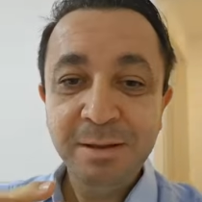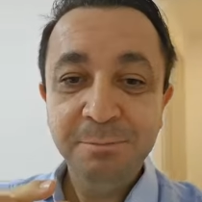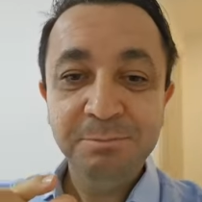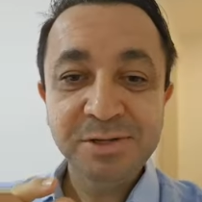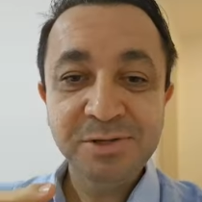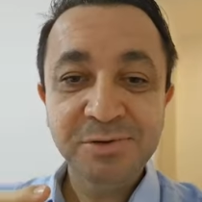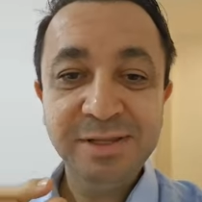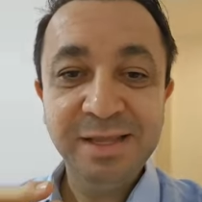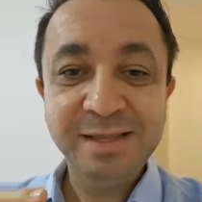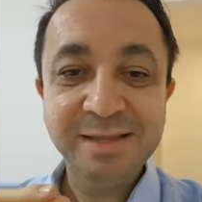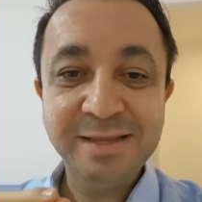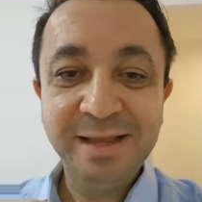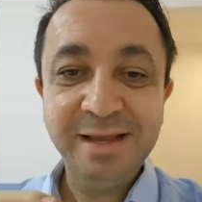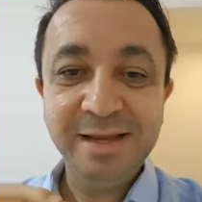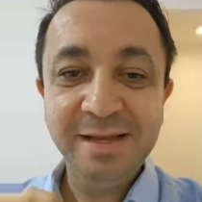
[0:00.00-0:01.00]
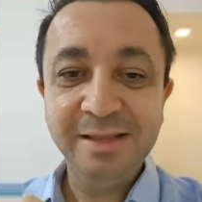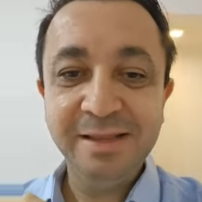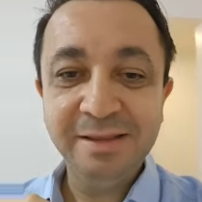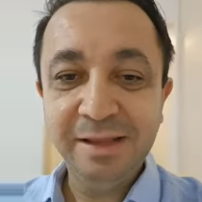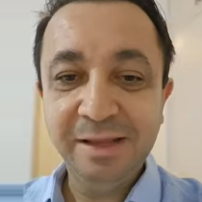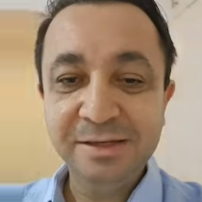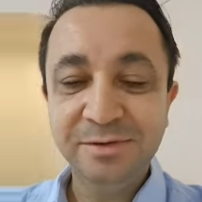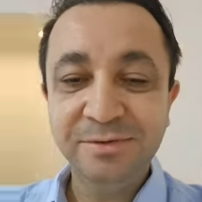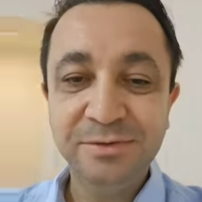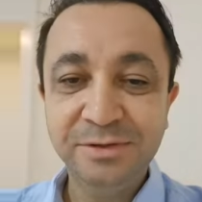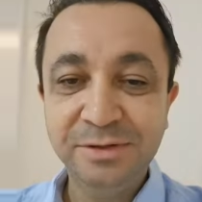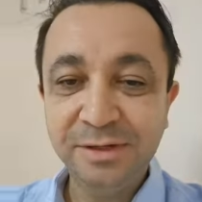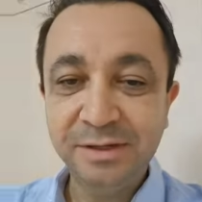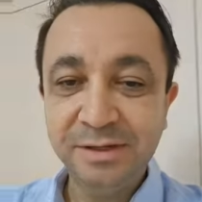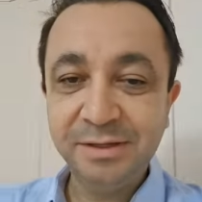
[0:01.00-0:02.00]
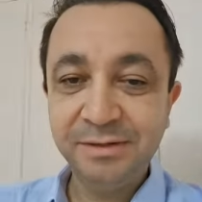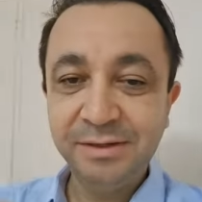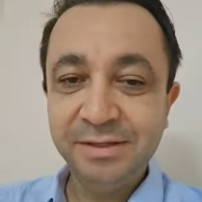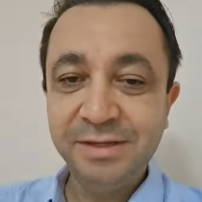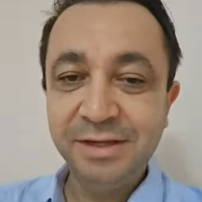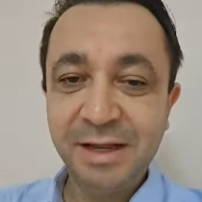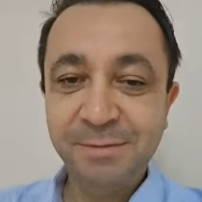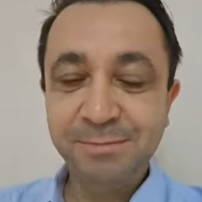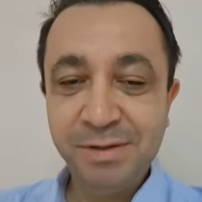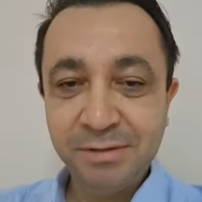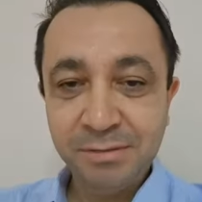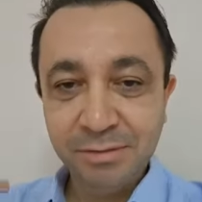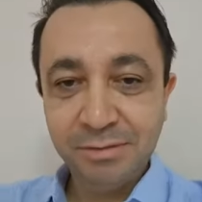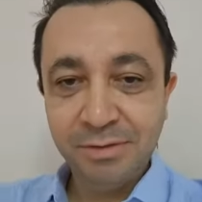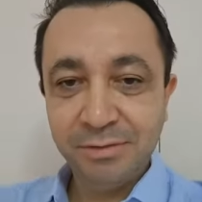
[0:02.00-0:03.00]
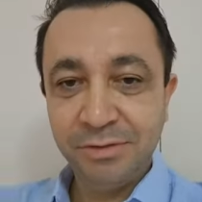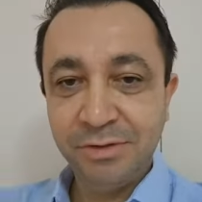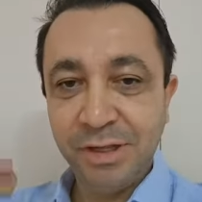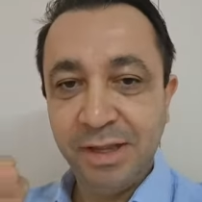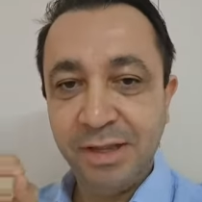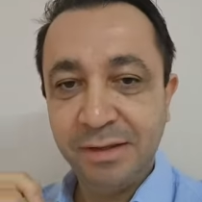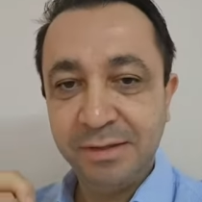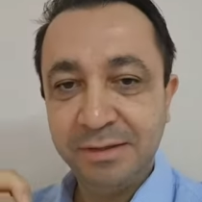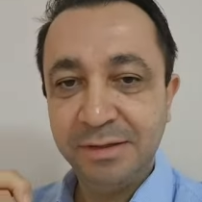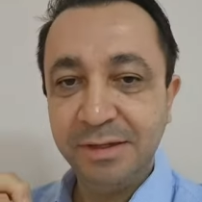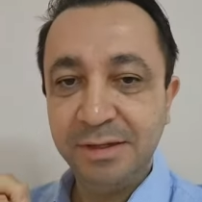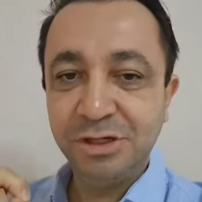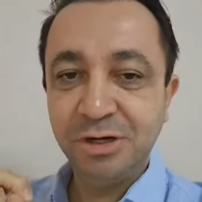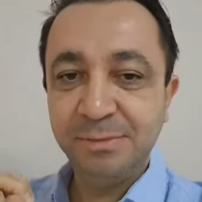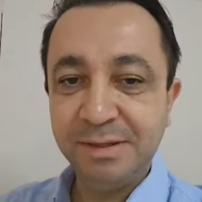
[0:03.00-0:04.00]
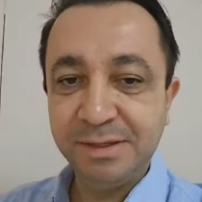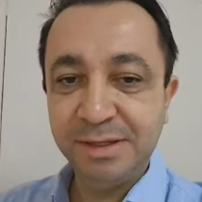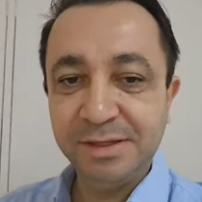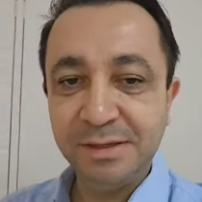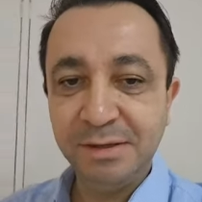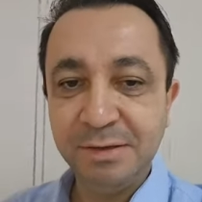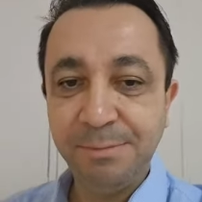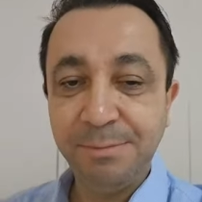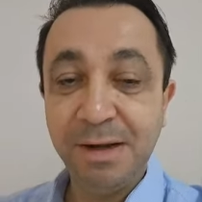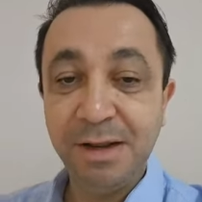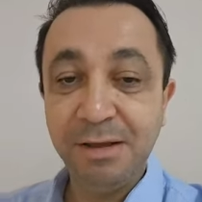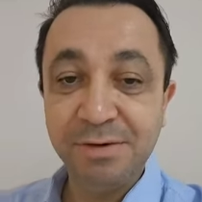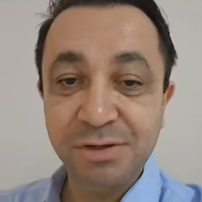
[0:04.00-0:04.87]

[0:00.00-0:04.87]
Mas o detalhe nesse, na, nesse capítulo, quando tem a, a chama a atenção da palavra